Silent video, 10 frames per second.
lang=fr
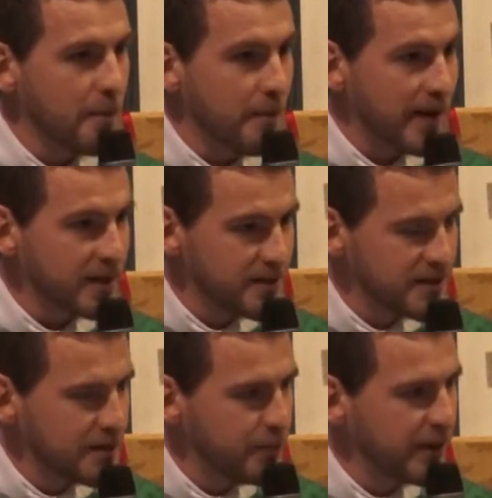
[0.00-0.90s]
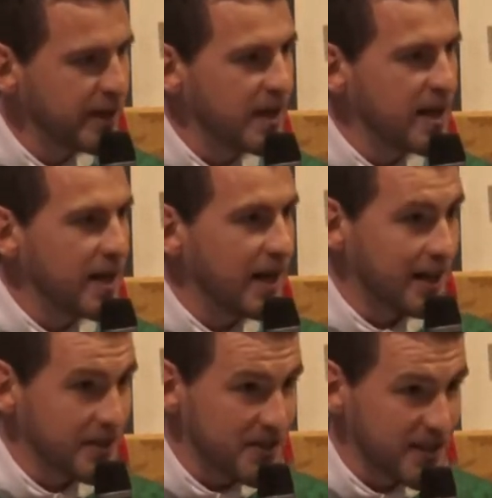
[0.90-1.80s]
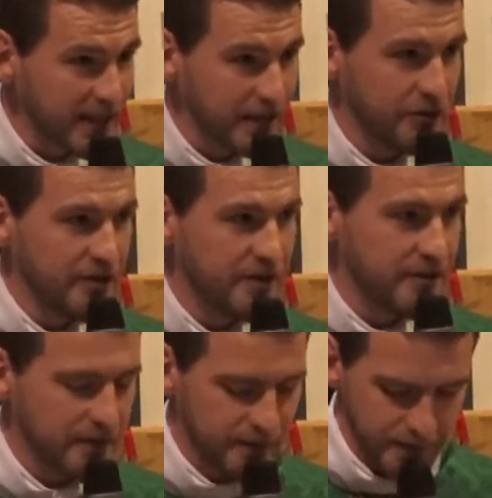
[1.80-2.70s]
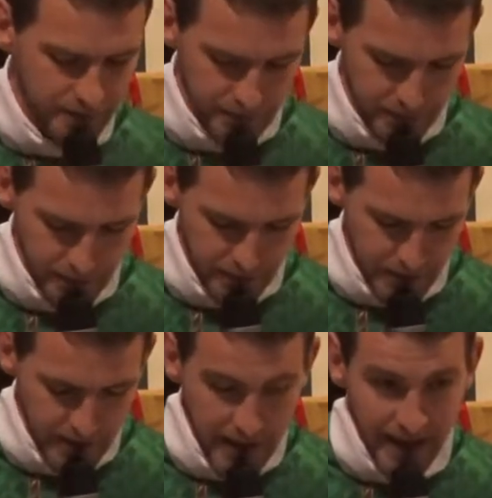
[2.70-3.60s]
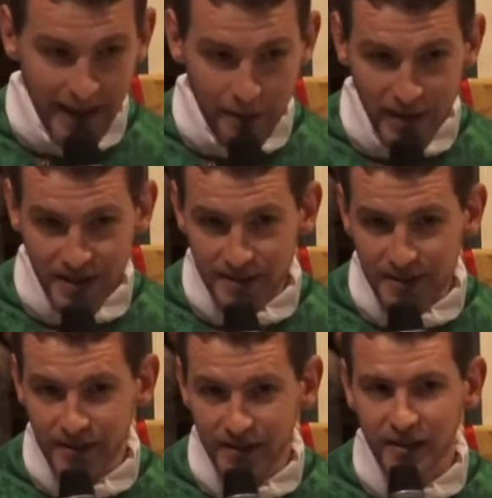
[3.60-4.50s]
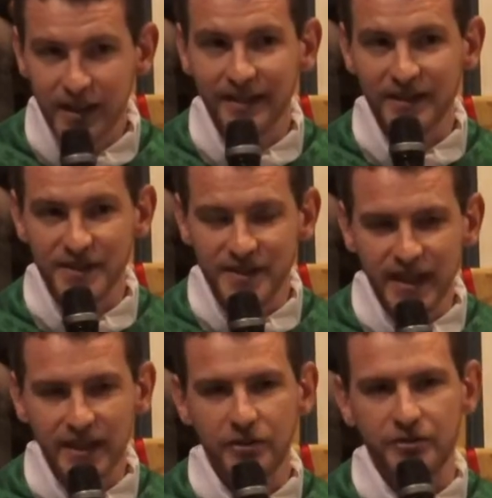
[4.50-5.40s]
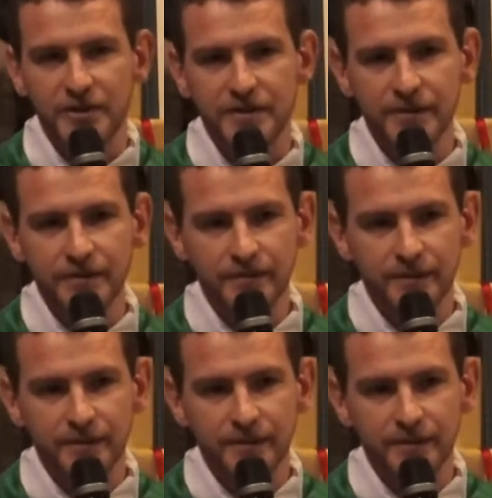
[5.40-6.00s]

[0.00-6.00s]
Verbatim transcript: participer à un sacrifice. La messe est un sacrifice.